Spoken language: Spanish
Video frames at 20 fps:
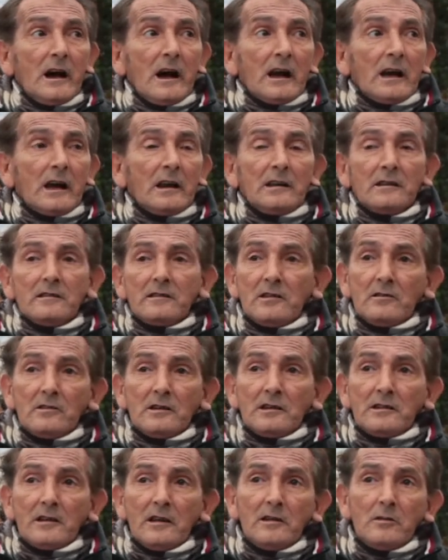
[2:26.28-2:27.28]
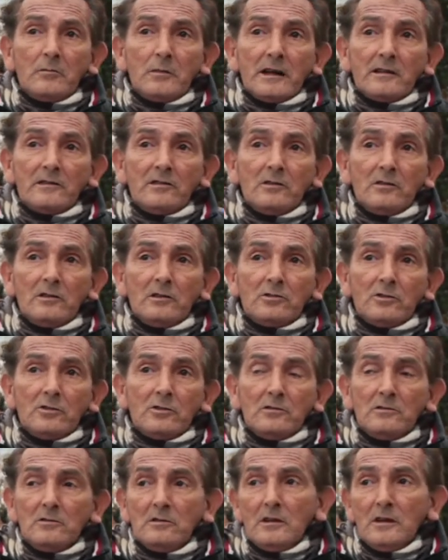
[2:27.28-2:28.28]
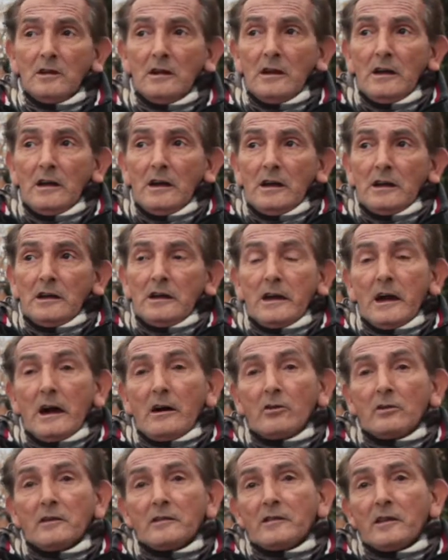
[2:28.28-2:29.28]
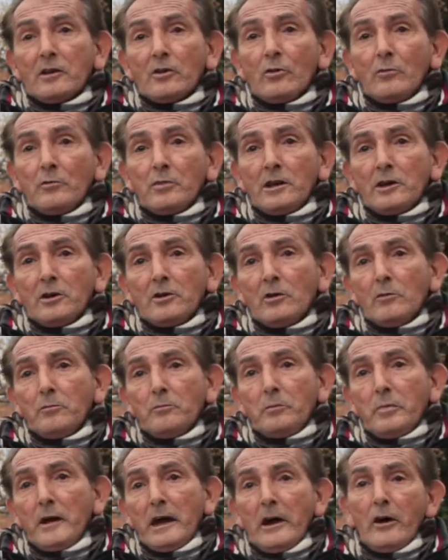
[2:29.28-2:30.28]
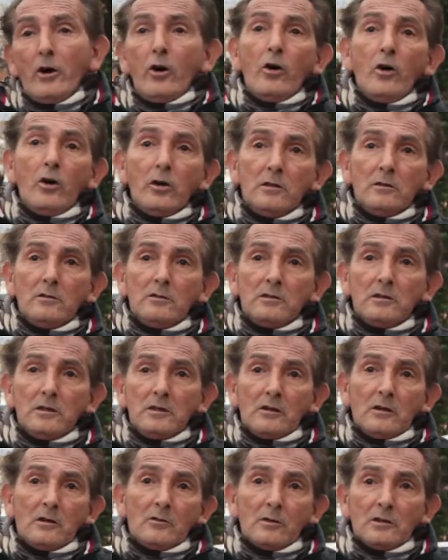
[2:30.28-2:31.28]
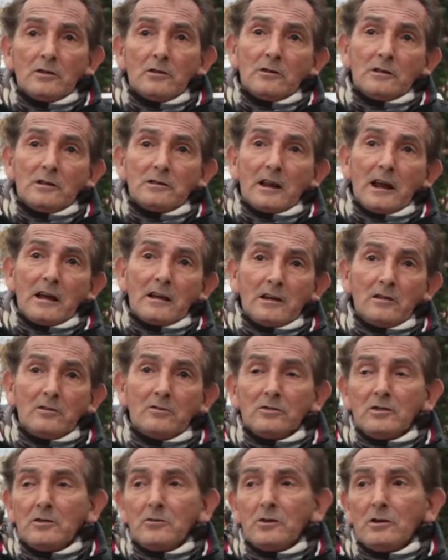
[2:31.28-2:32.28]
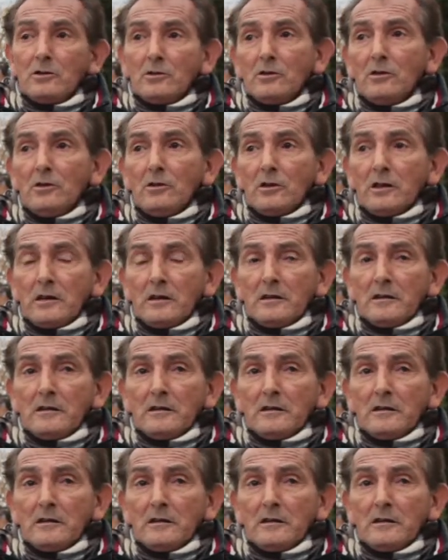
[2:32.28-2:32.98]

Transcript: Acá le hicieron las reanimaciones, todo, y ahora se complicó peor de que cuando lo trajeron debido a dolor,